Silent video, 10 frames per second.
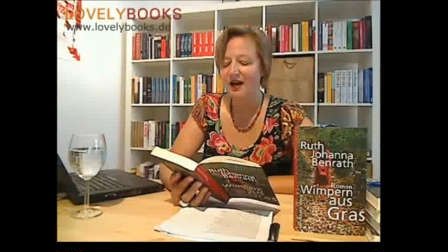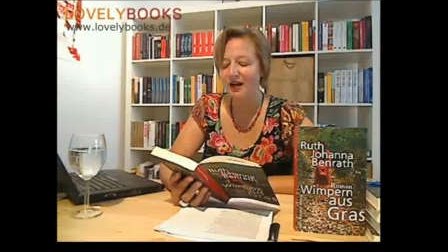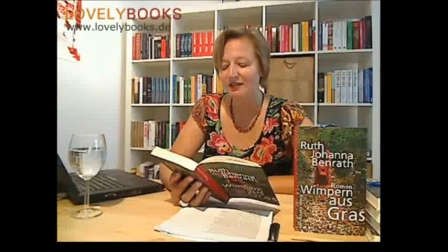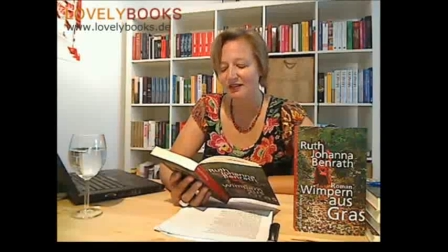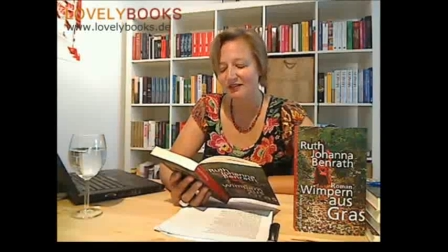
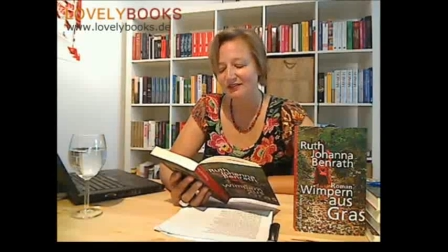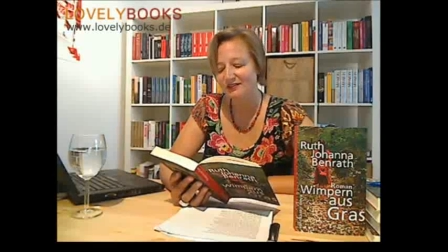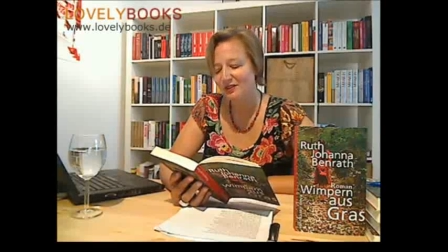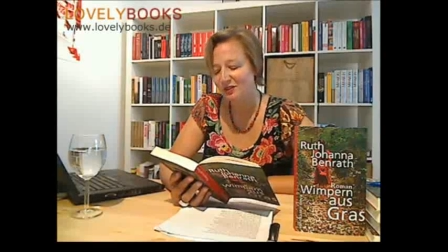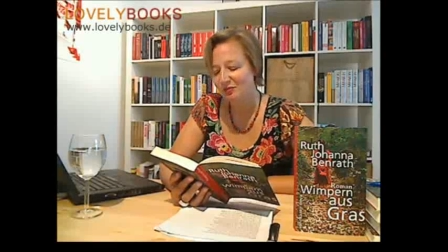Anna
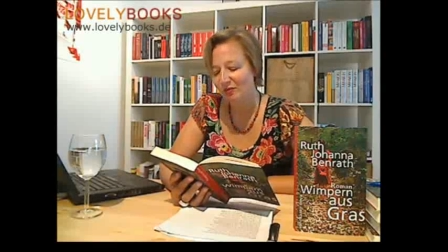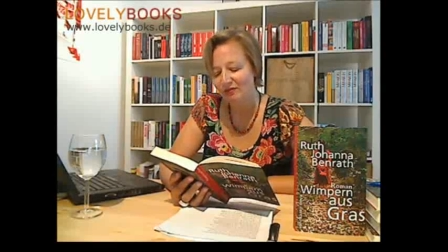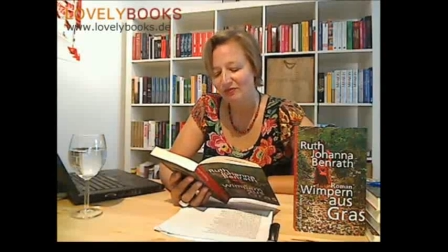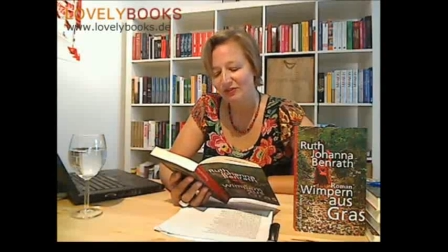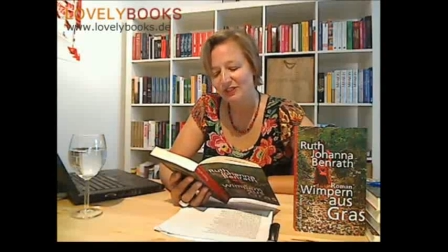sieht ihren
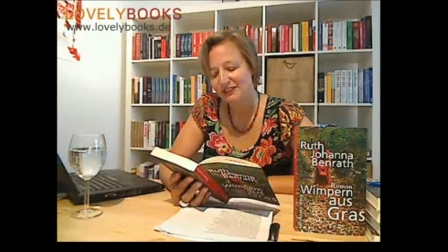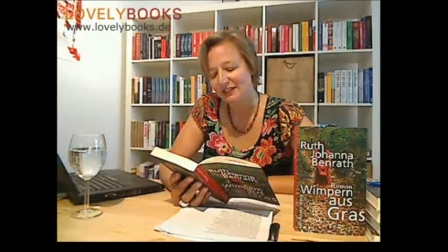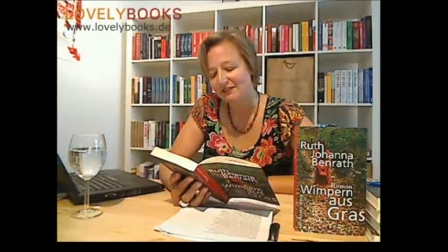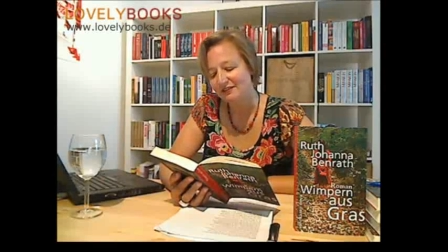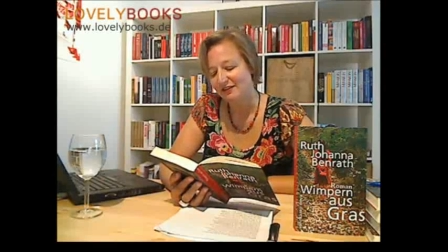Mann von der
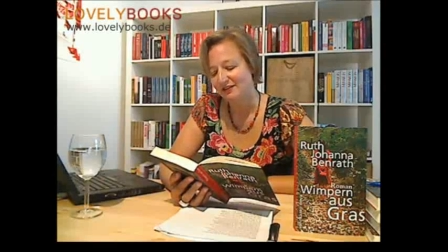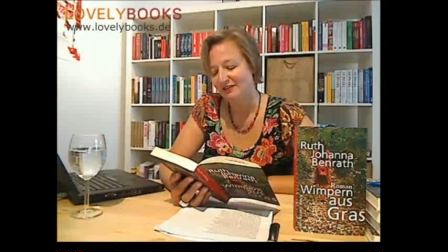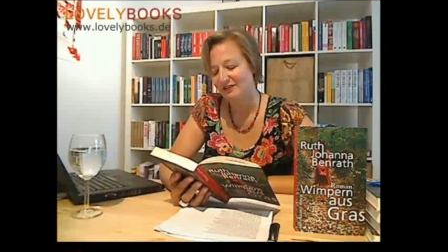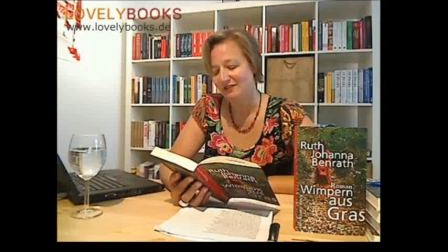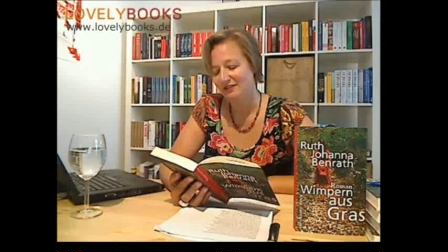Seite an.
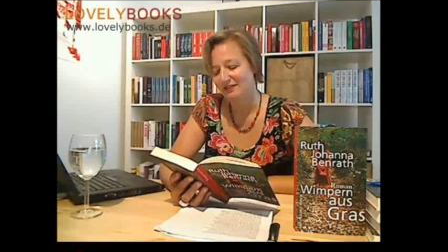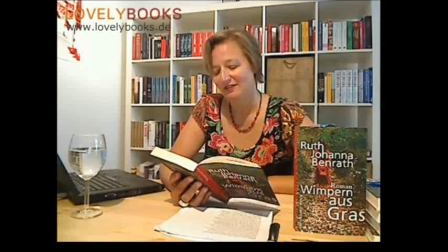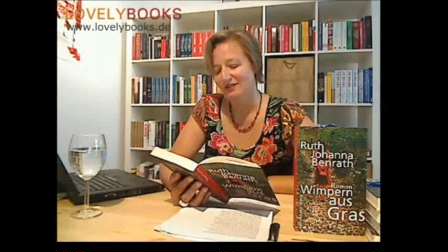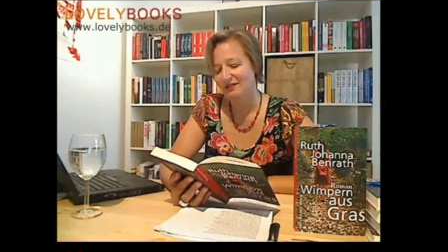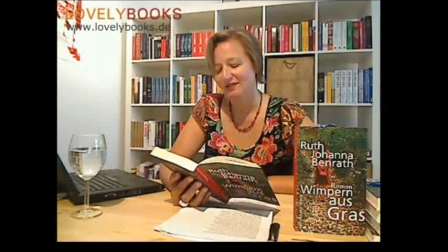
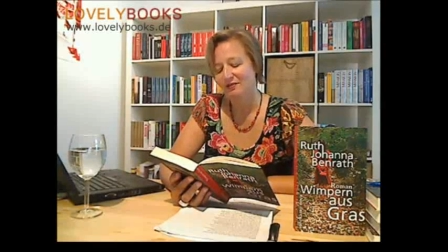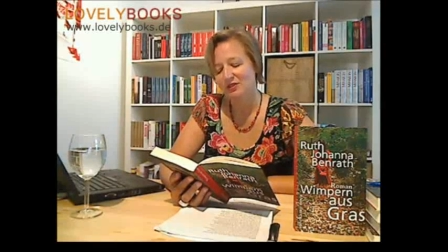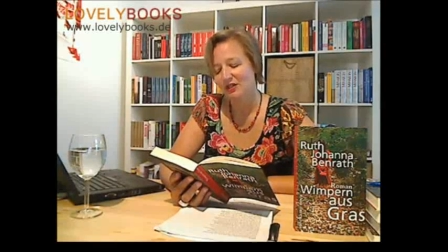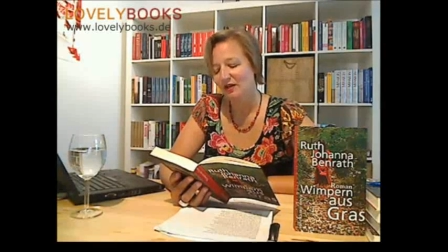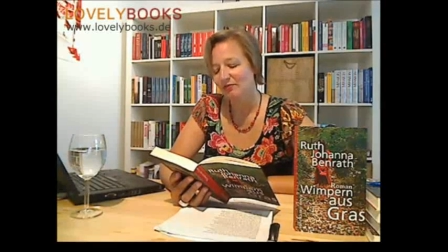
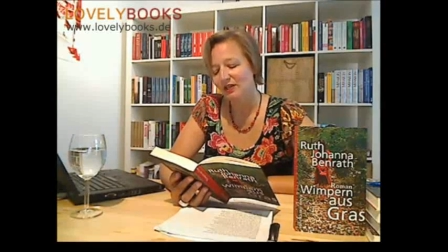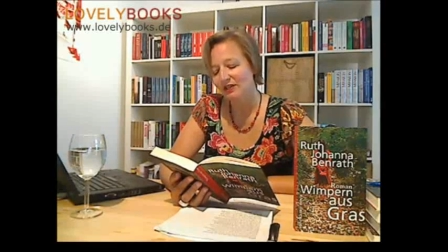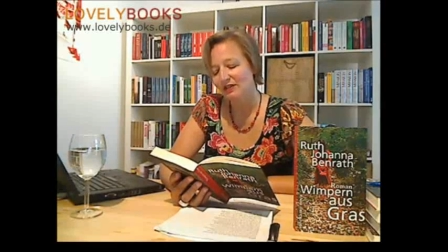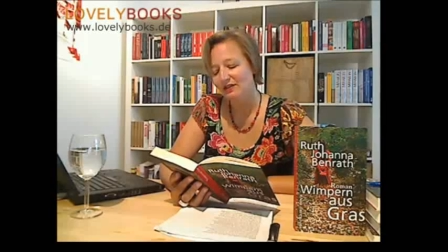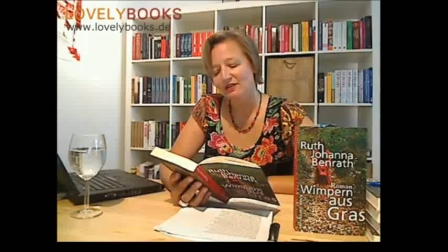Mit einem
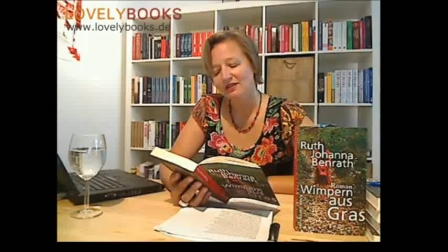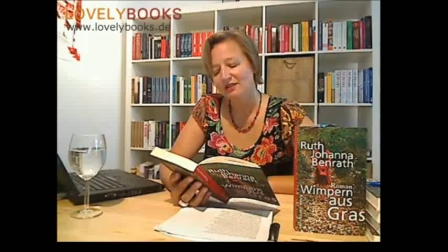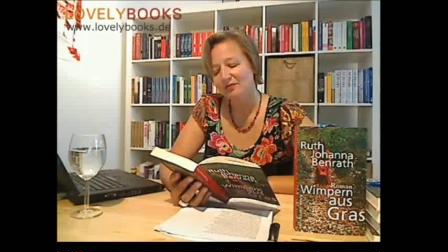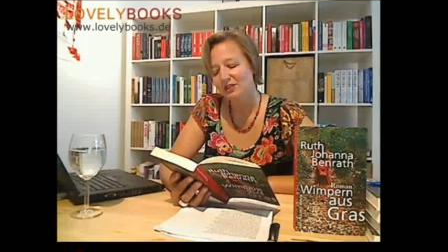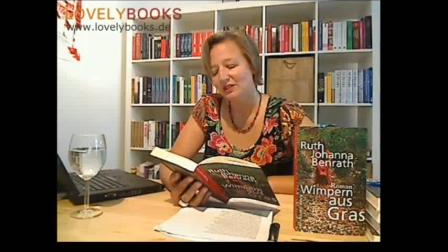Blick,
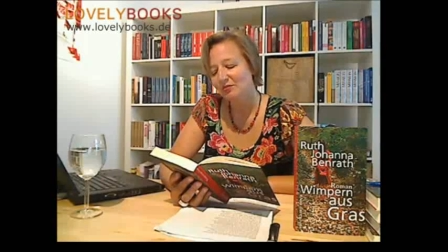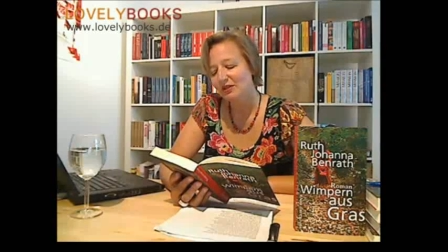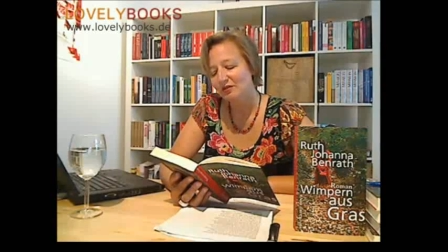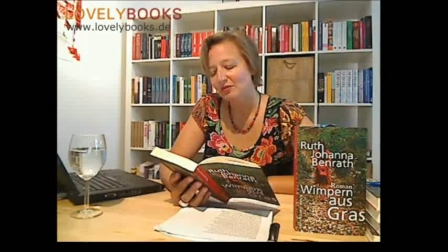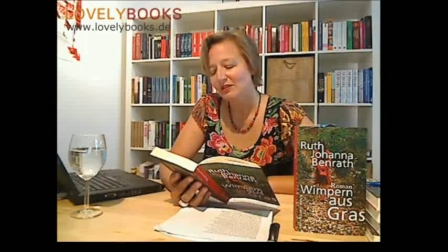mit dem
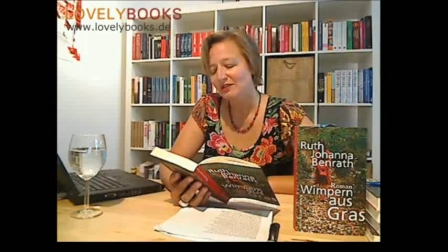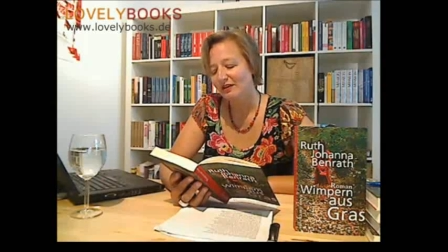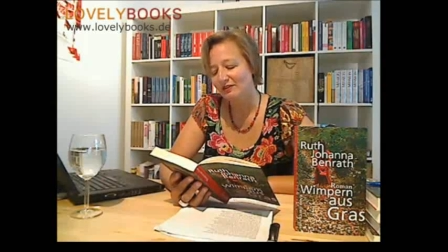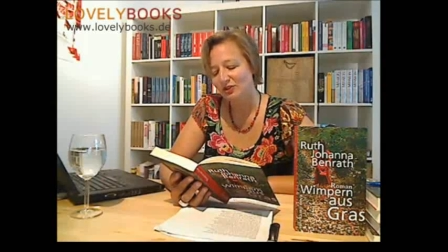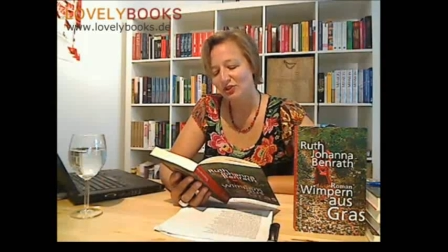man jemanden
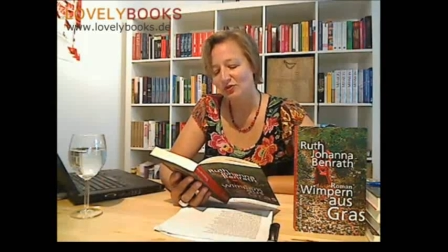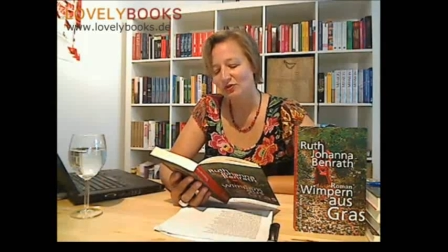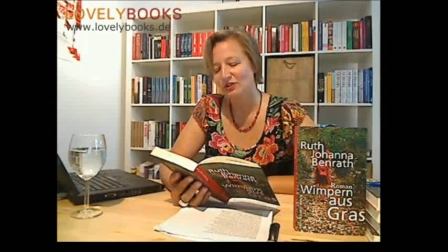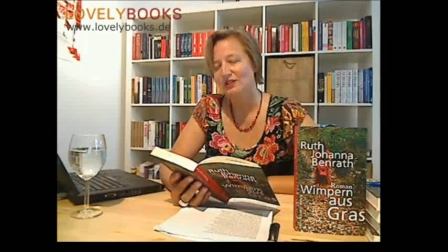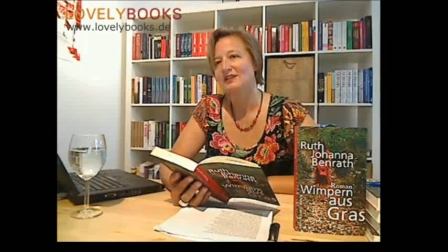
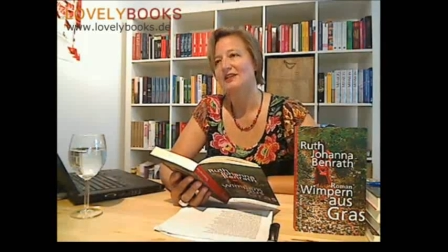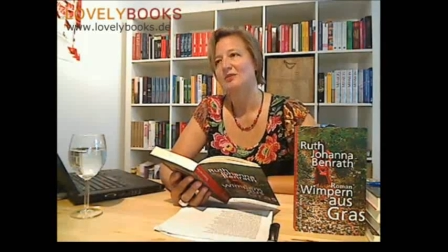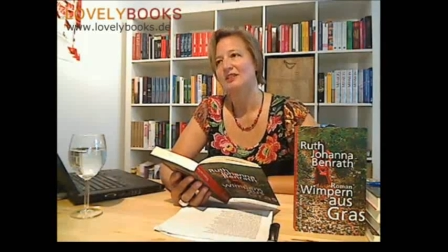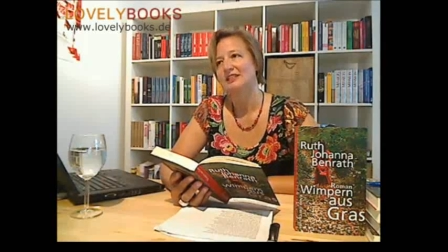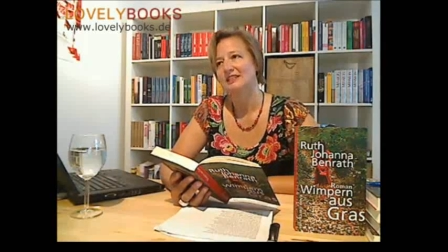anschaut,
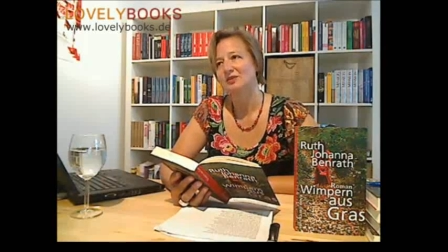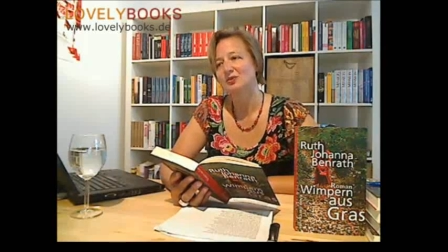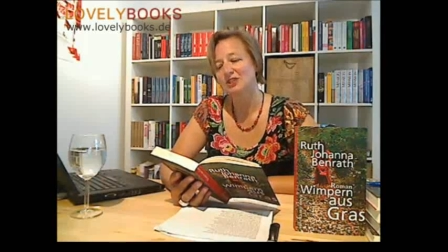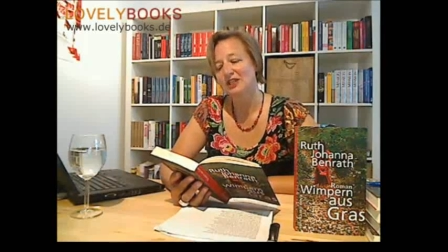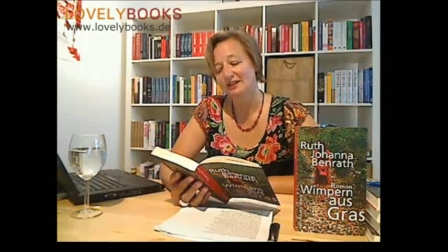den man sehr
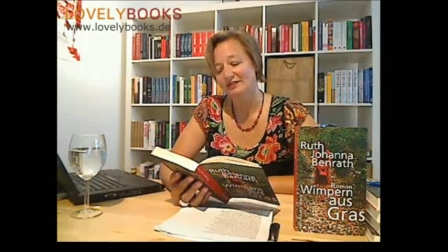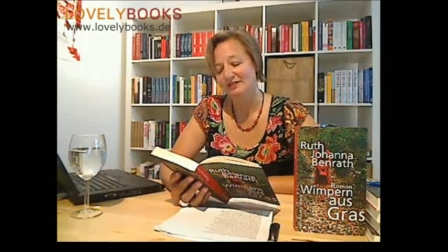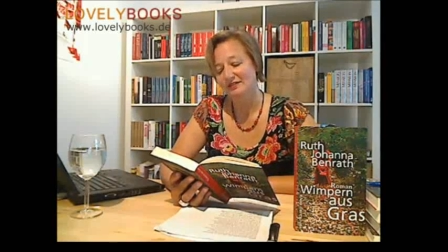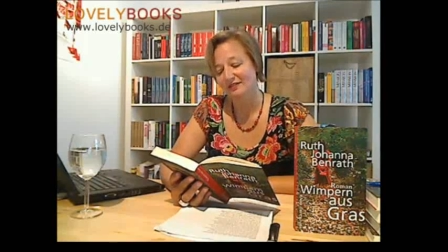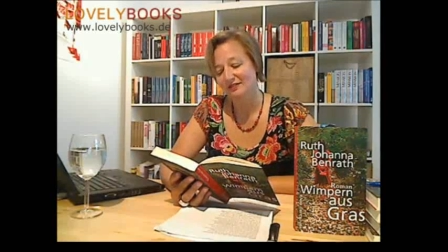gut kennt.